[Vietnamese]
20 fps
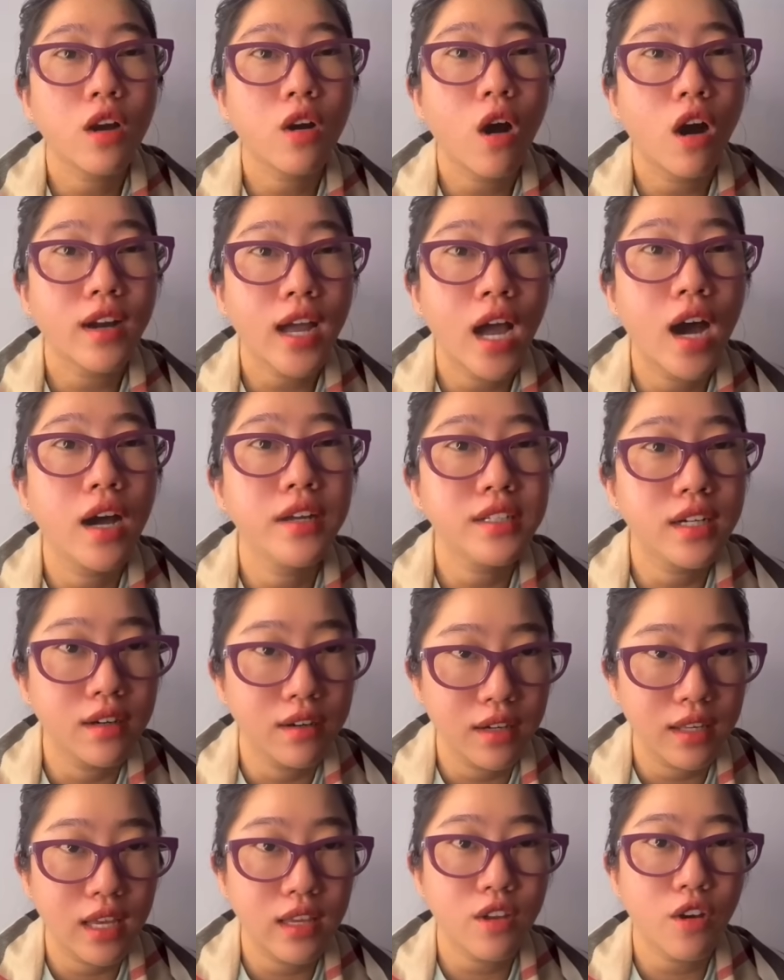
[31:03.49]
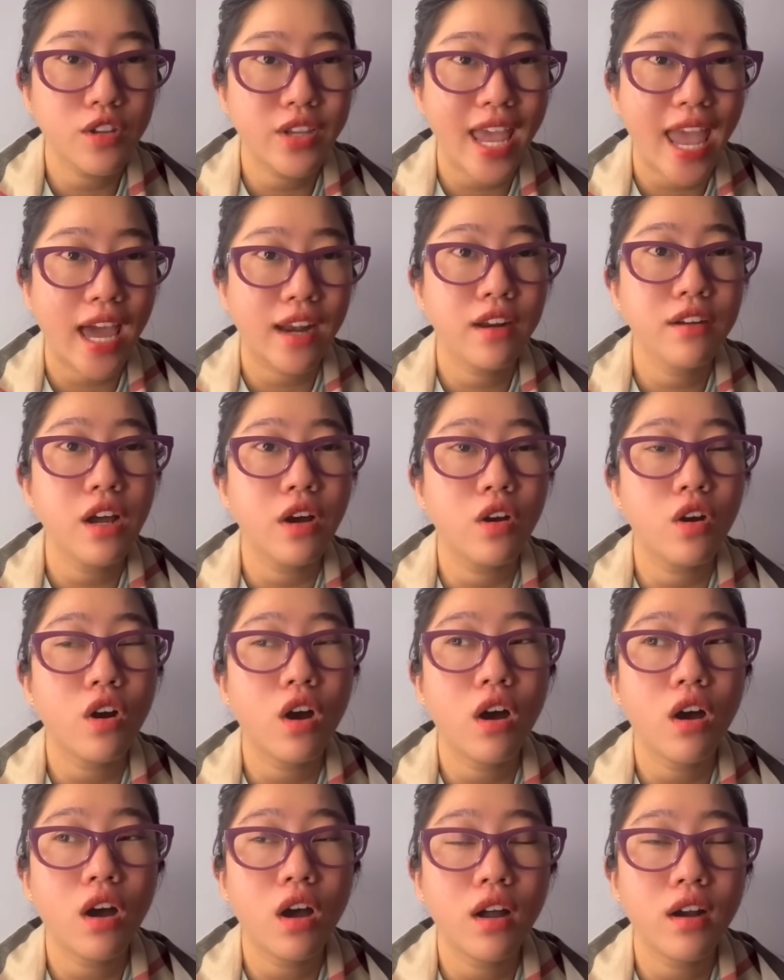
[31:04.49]
có cái hơi người để cho nhà nó đừng
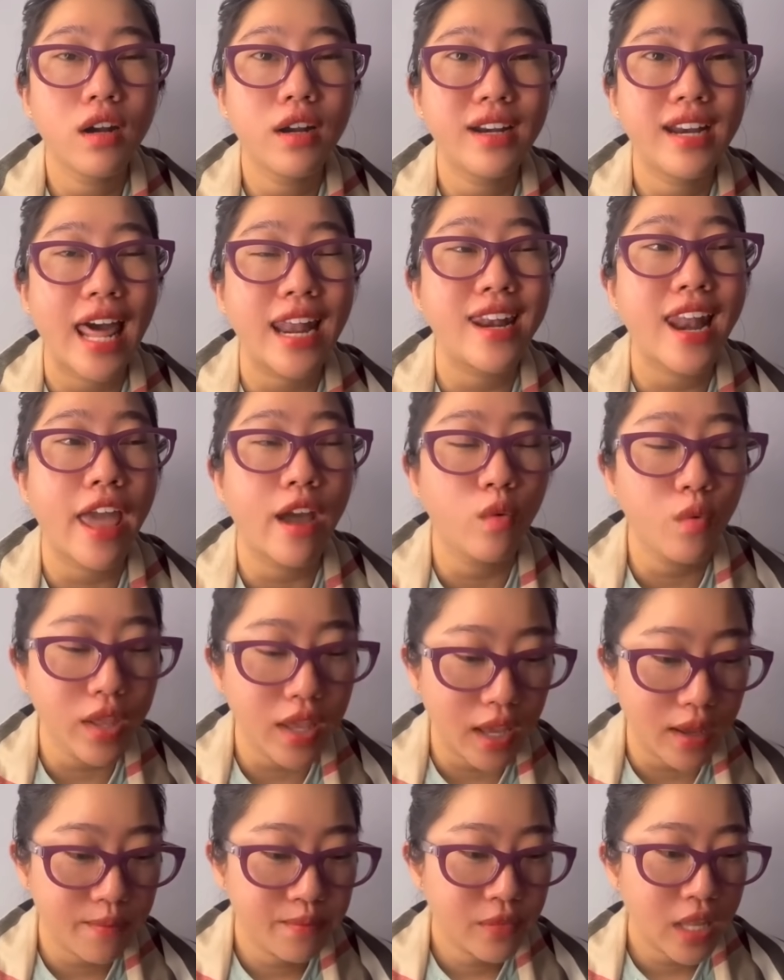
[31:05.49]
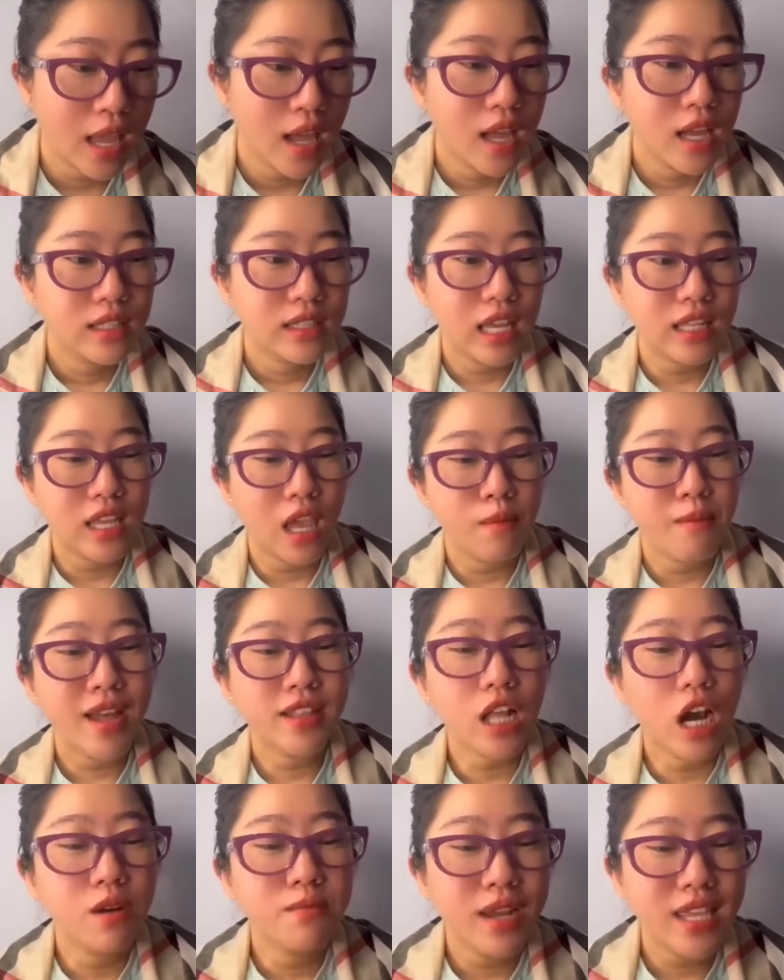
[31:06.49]
có lạnh lẽo cái gì thì chị bé
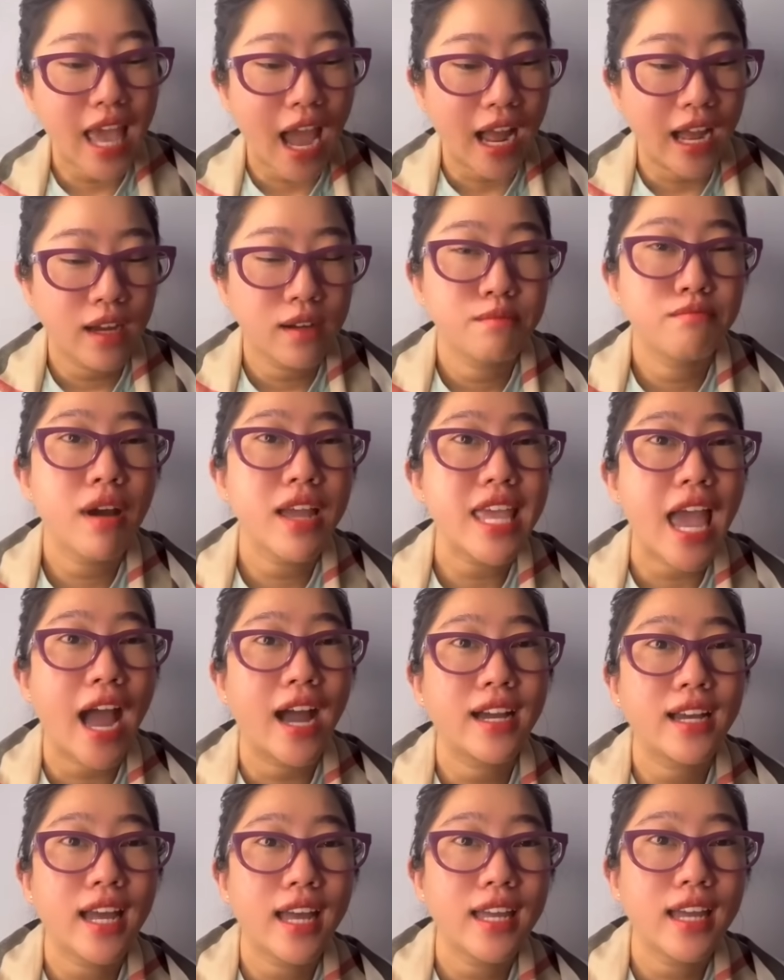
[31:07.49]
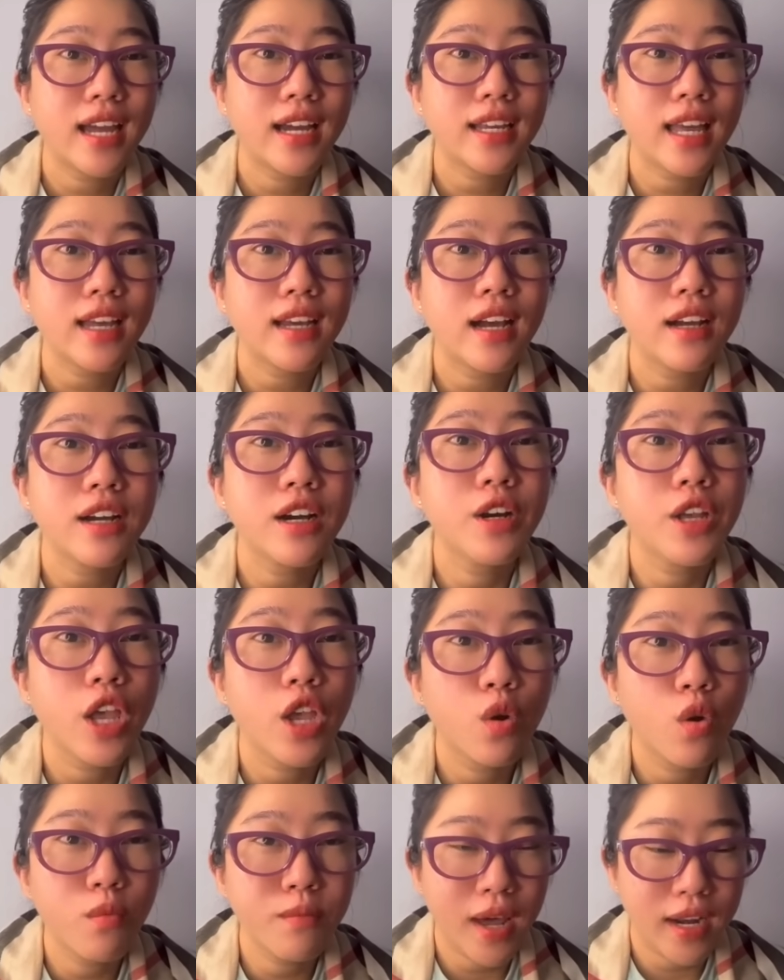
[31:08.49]
tư mới dặn mới dặn cái ờ, cái cái người
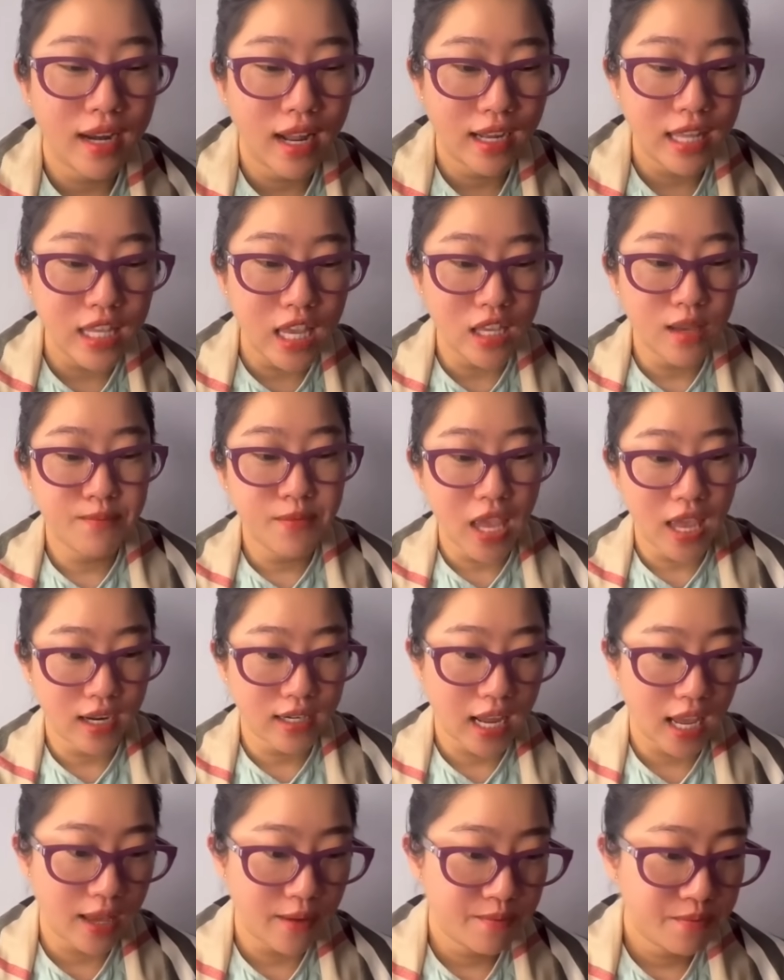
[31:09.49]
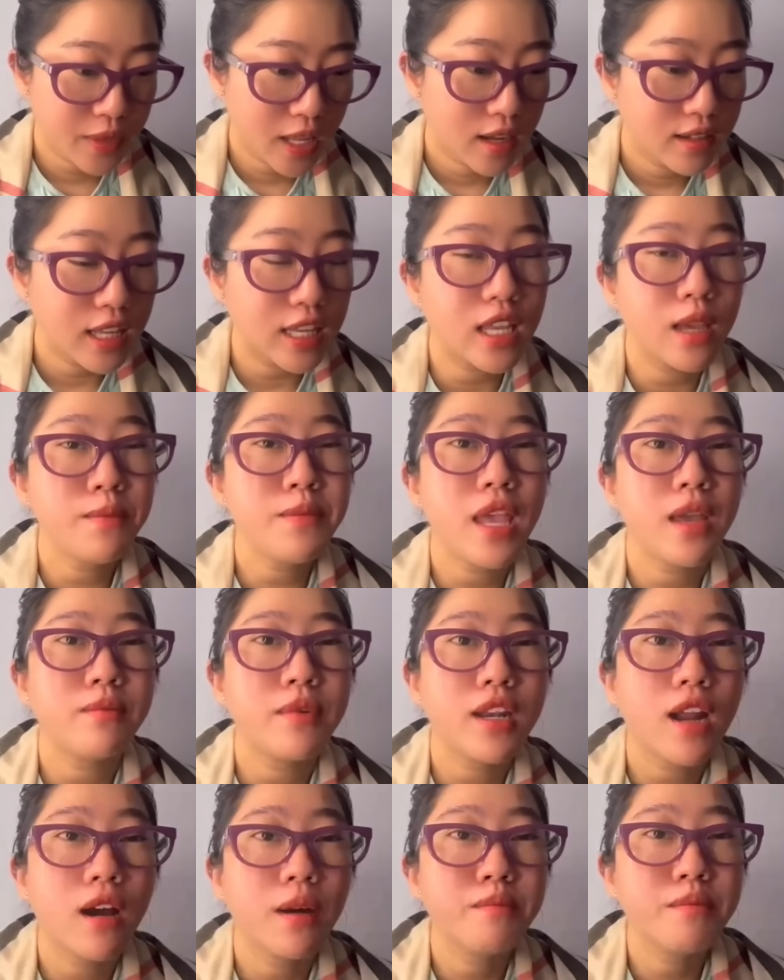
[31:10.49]
yêu của mình là cái chị giúp việc này thì chị giúp việc
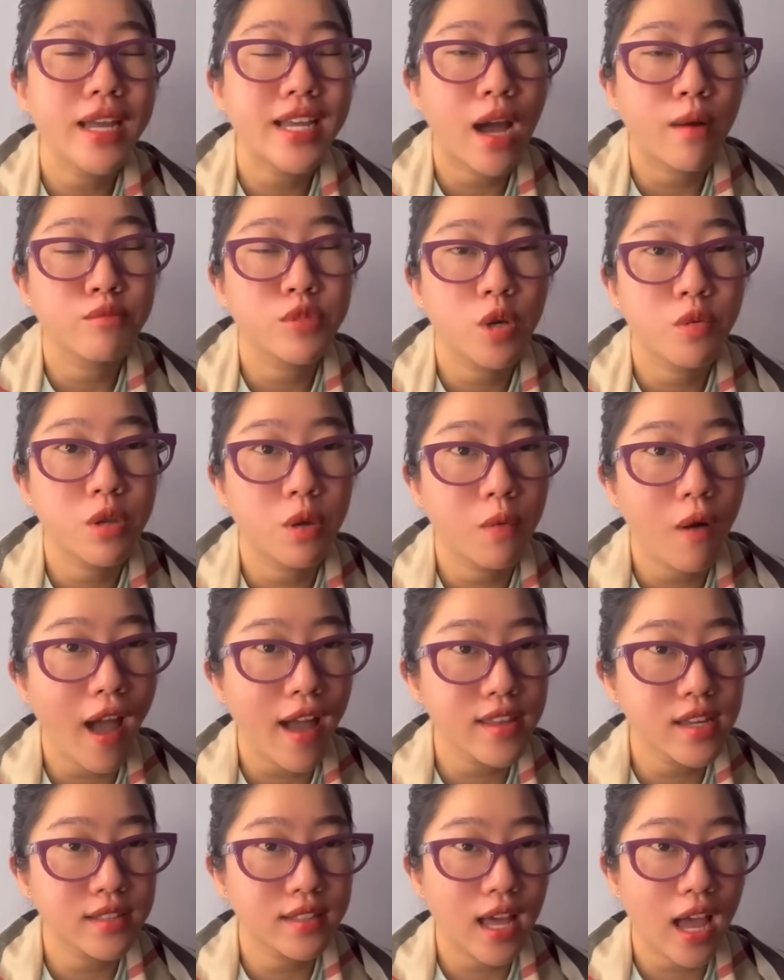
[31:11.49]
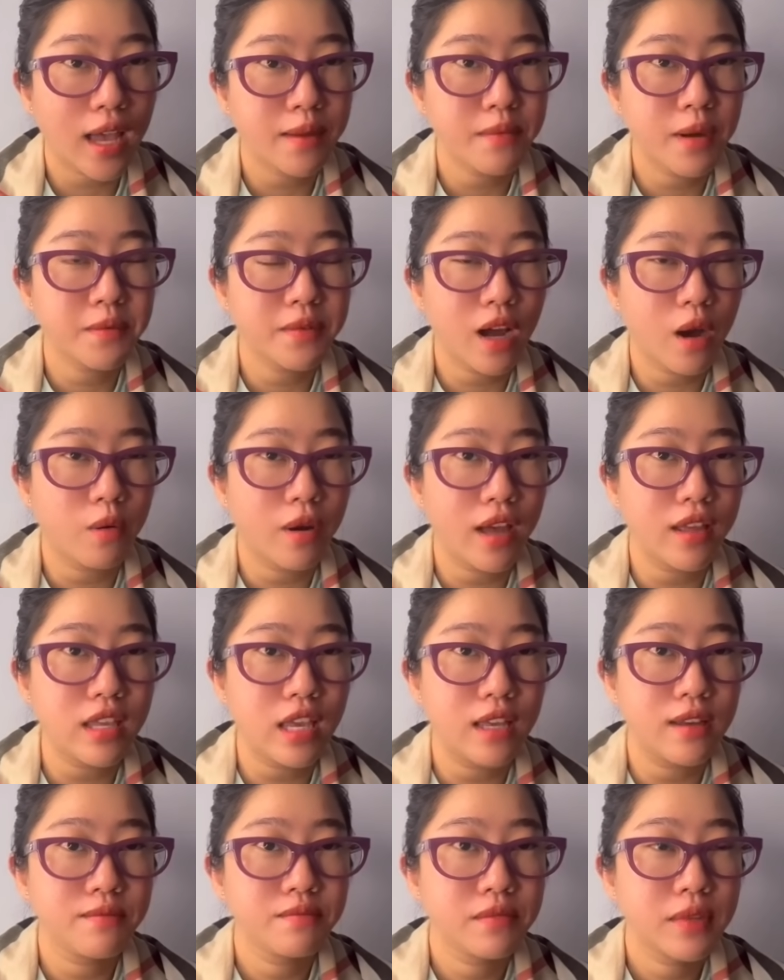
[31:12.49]
mới nó mới cầm sau chìa khóa trên tay mới bắt đầu là
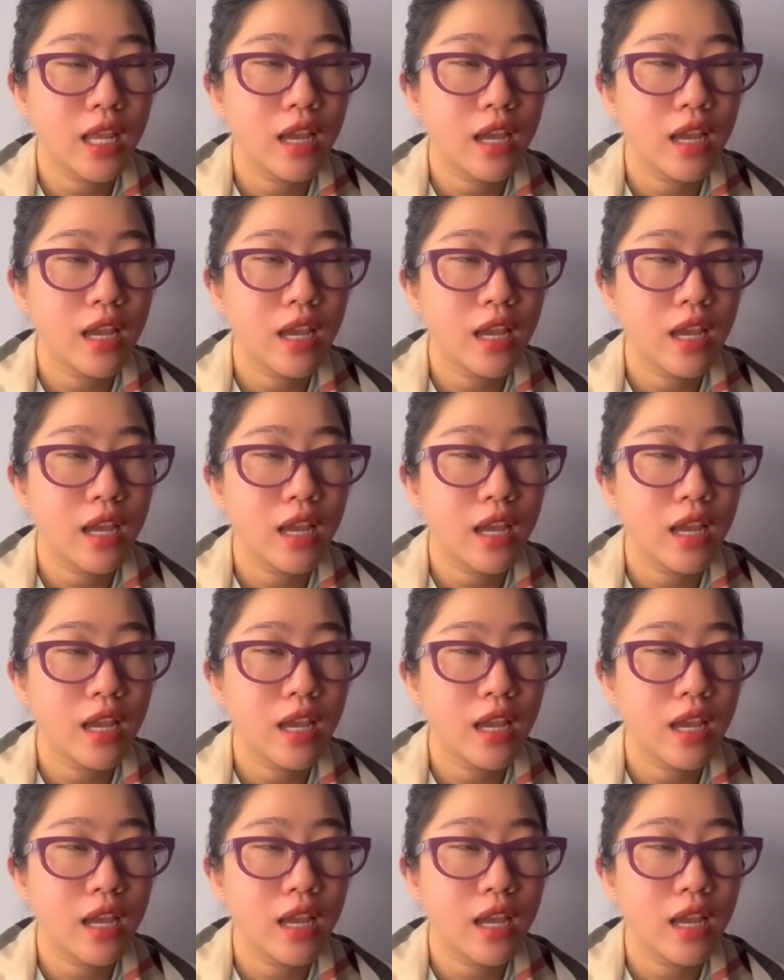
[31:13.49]
gì